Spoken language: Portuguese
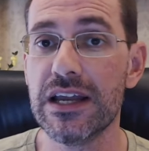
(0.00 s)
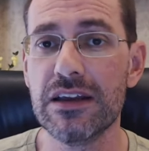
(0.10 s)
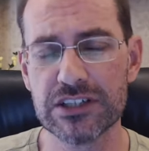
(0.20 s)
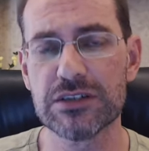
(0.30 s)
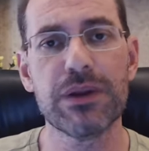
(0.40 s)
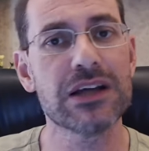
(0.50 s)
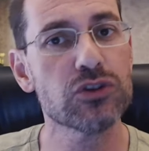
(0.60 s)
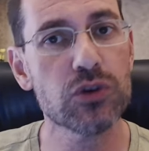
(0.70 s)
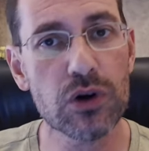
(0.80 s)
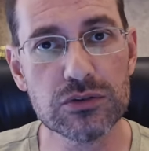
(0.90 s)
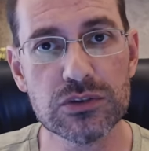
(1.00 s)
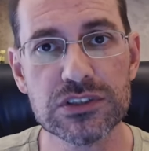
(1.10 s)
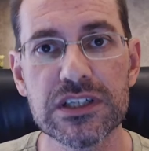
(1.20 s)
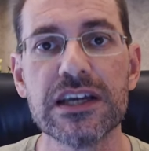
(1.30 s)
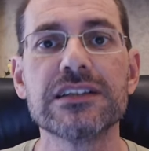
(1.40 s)
E veja, para
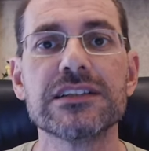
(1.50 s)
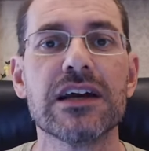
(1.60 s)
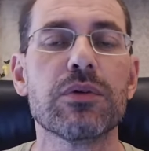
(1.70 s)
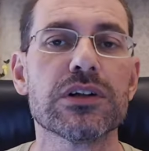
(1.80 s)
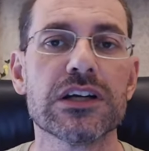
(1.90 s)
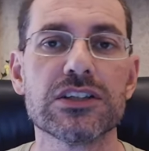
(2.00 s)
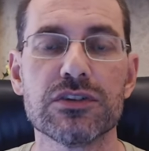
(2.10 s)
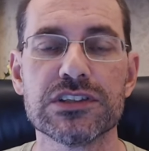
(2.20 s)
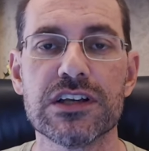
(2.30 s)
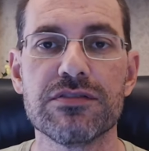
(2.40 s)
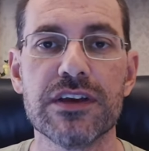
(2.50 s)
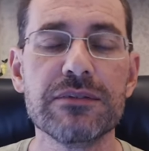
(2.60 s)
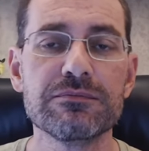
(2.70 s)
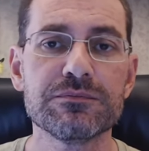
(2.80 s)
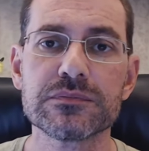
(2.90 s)
todos eles é importante você
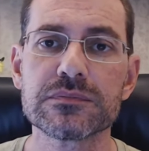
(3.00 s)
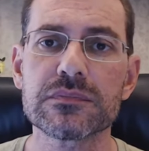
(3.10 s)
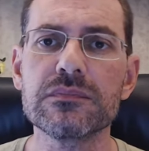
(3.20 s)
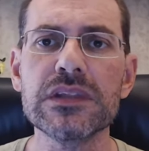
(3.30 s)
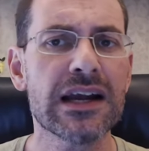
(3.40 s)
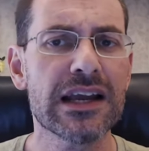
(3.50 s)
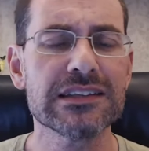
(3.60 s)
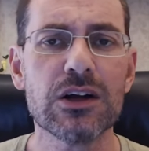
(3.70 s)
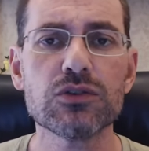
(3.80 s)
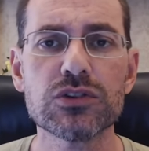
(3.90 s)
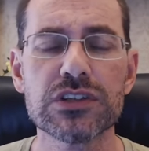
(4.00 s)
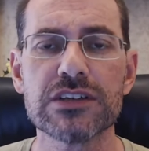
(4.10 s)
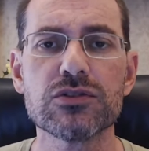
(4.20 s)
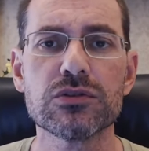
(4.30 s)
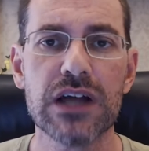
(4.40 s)
ver a questão dos
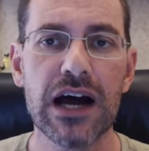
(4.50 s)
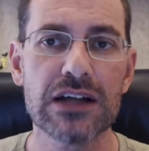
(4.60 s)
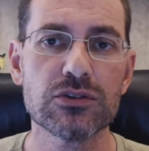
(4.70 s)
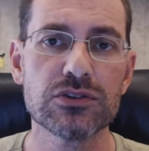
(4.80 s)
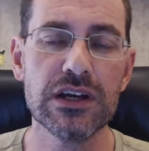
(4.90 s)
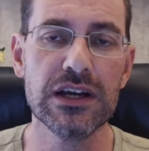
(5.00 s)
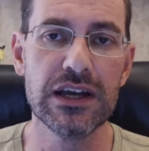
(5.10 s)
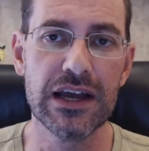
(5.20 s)
resultados